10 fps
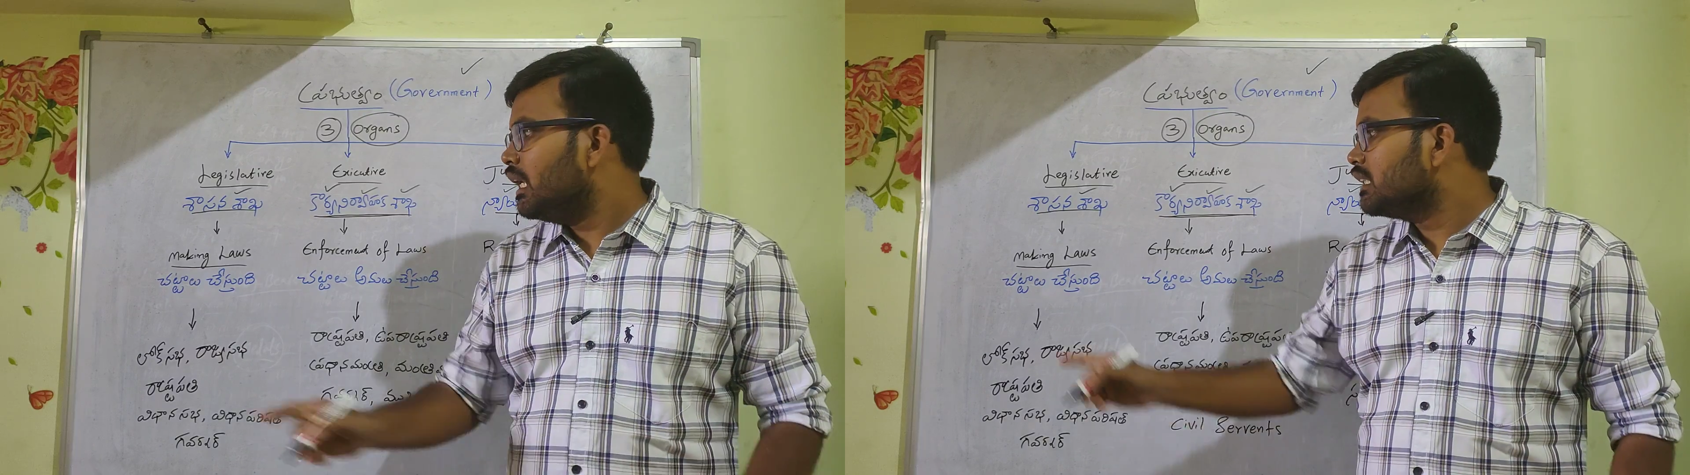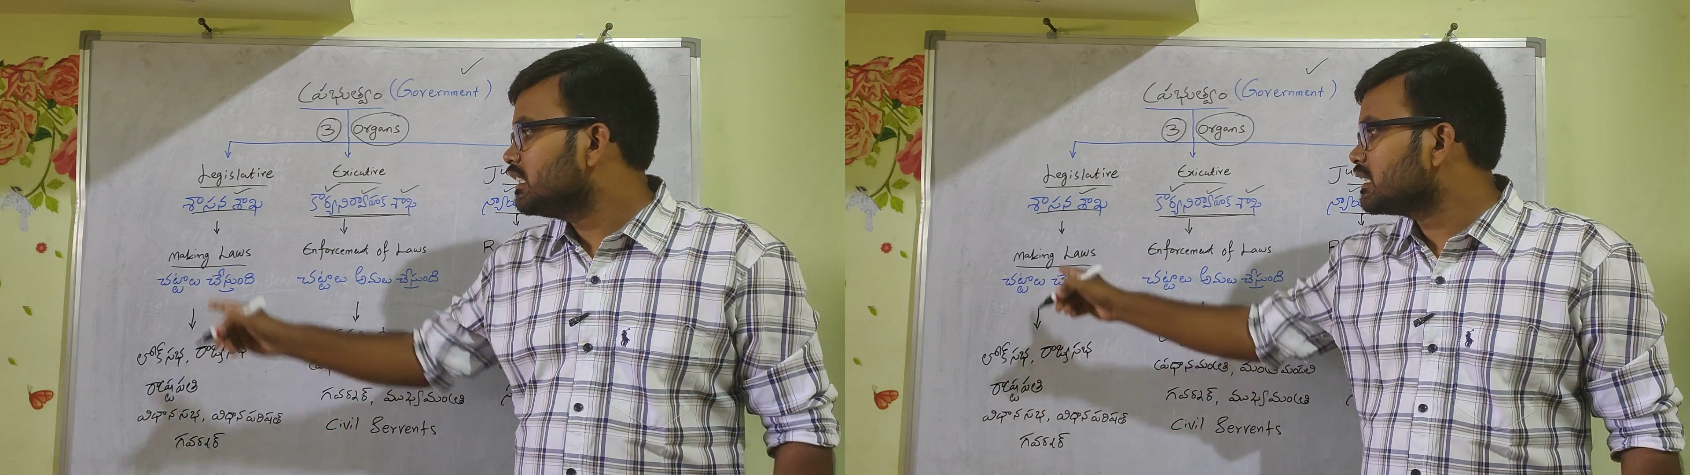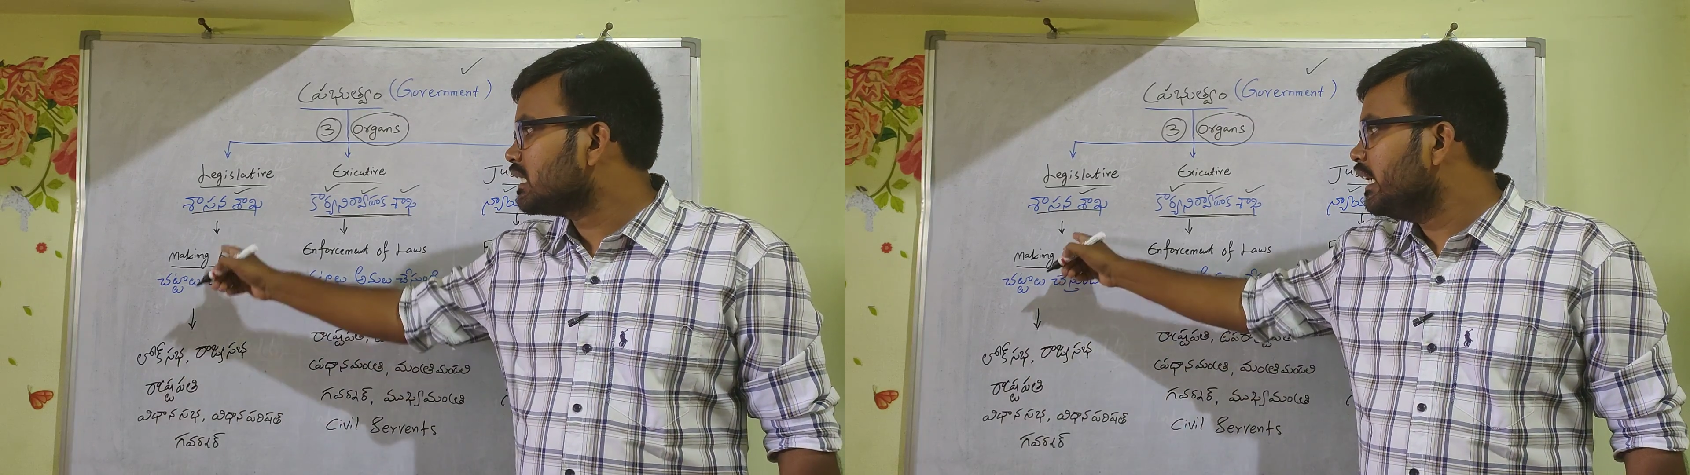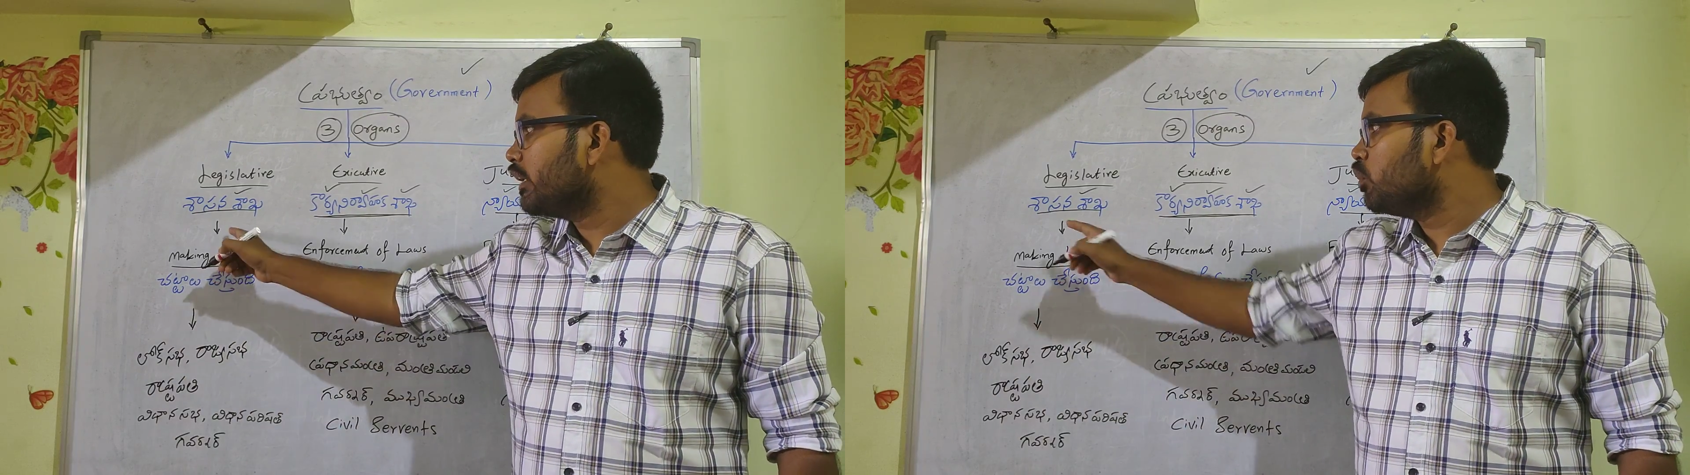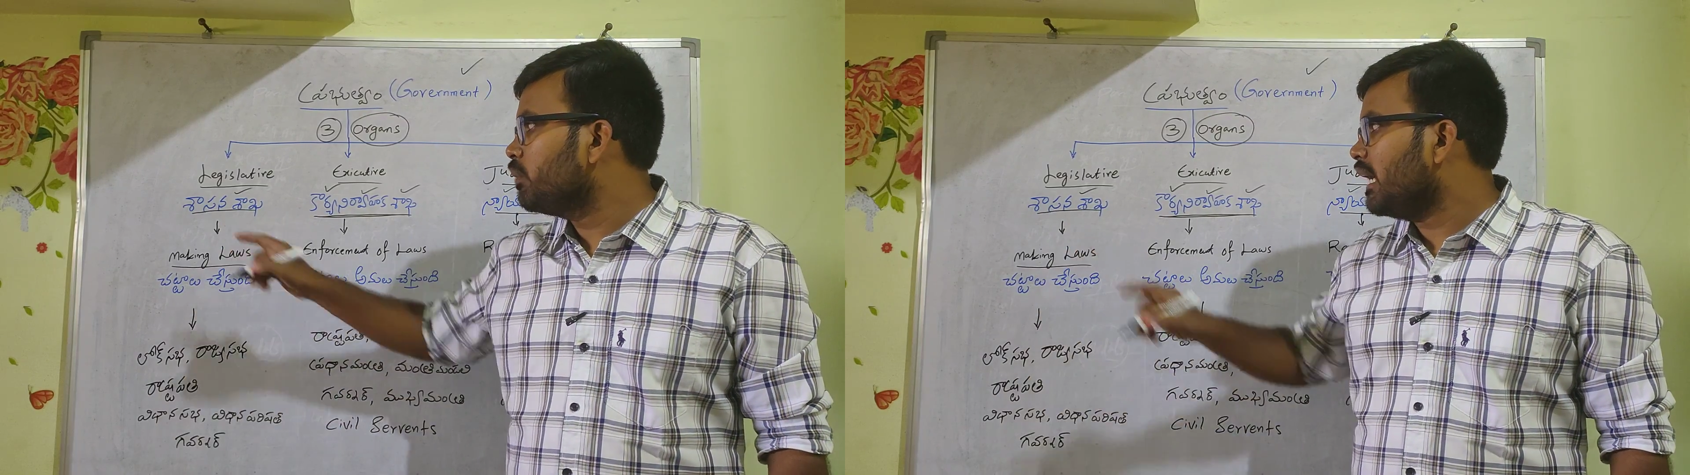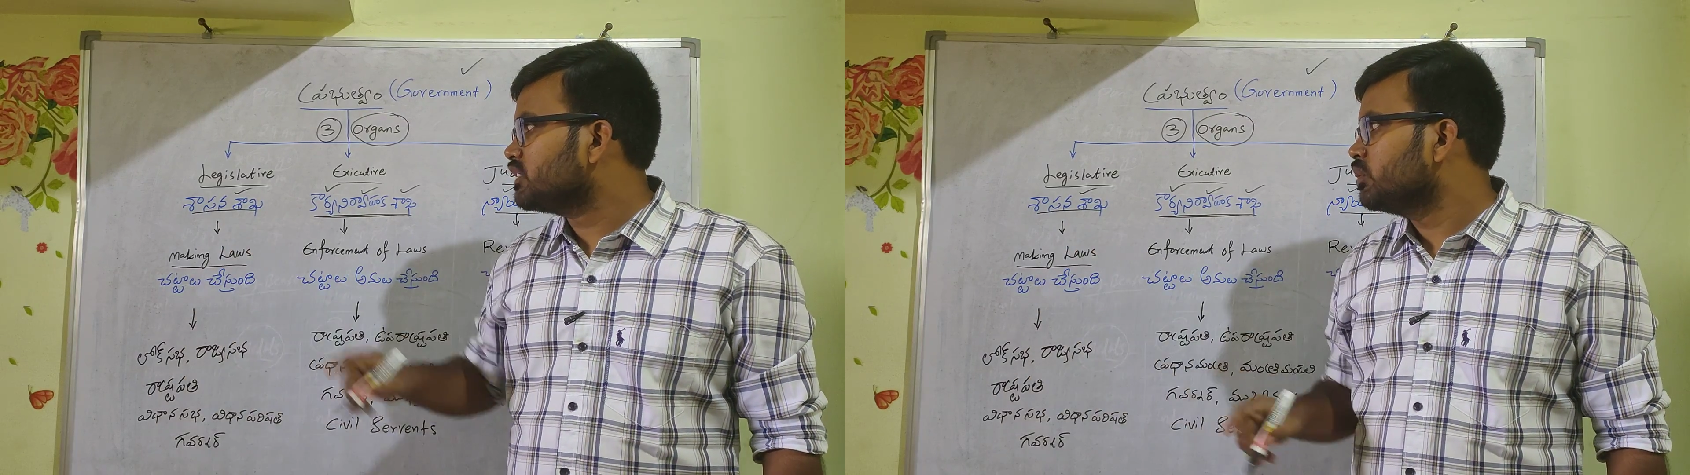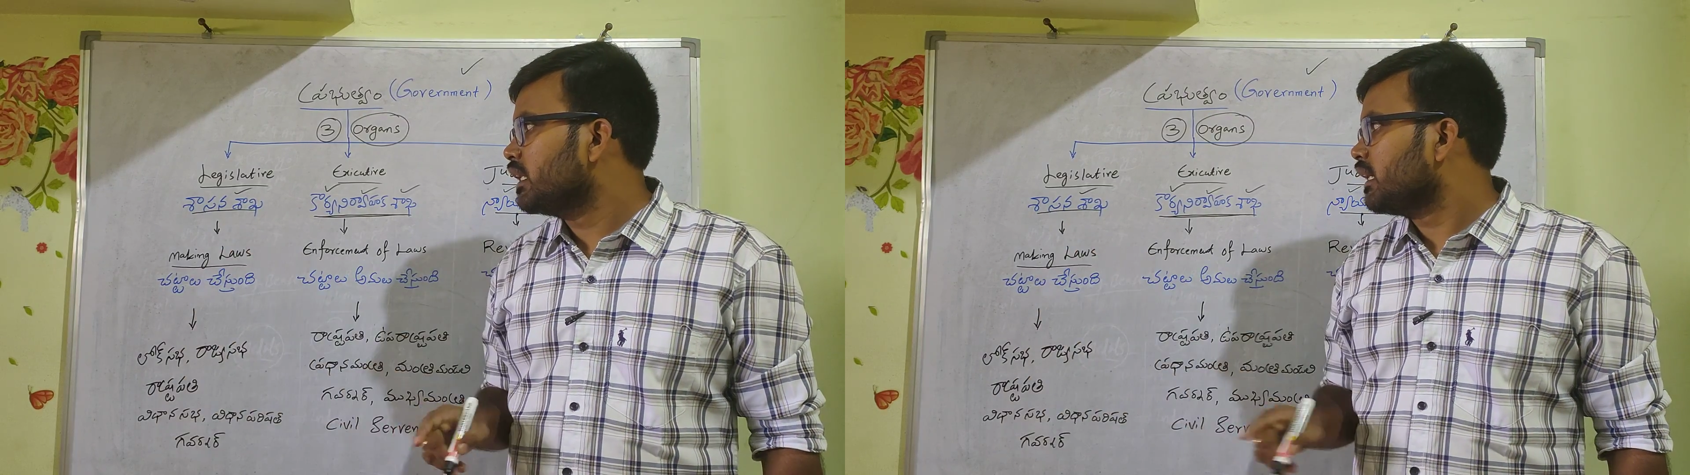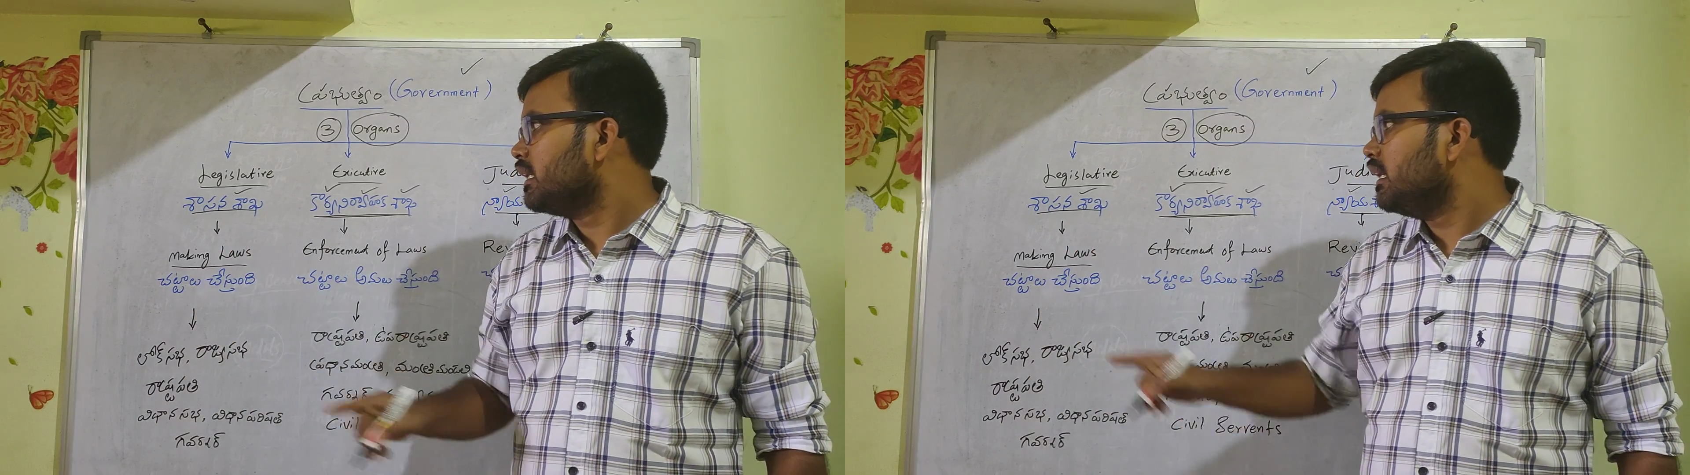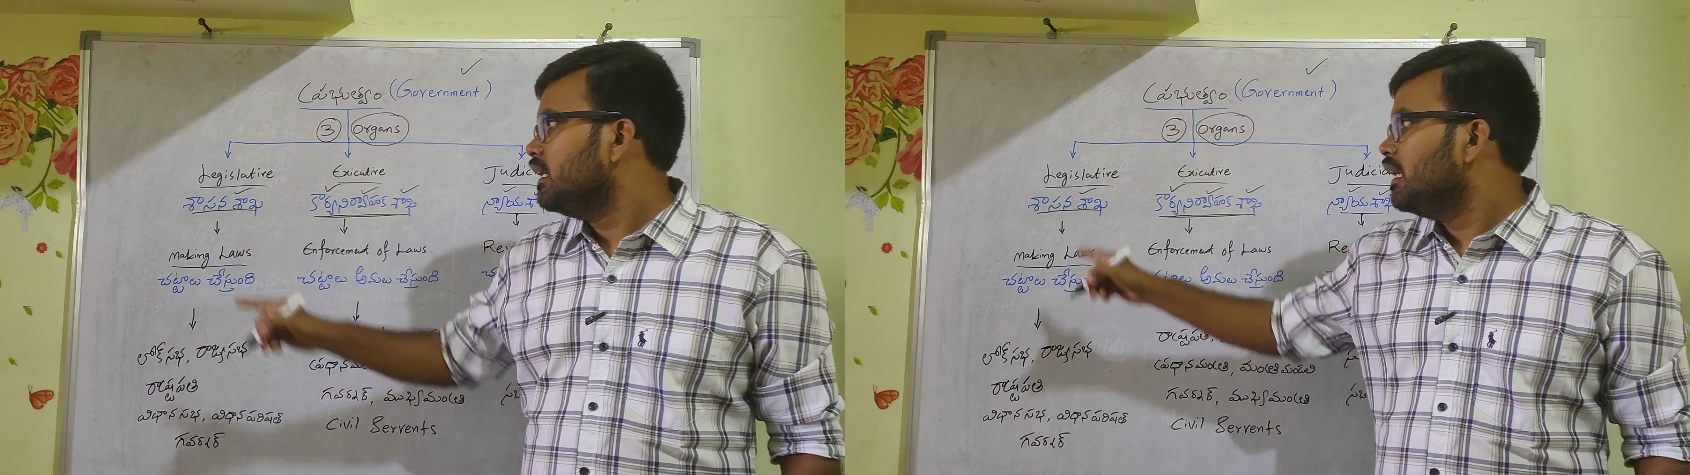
లెజిస్లేటివ్ బ్రాంచ్ ఉంటుంది కదా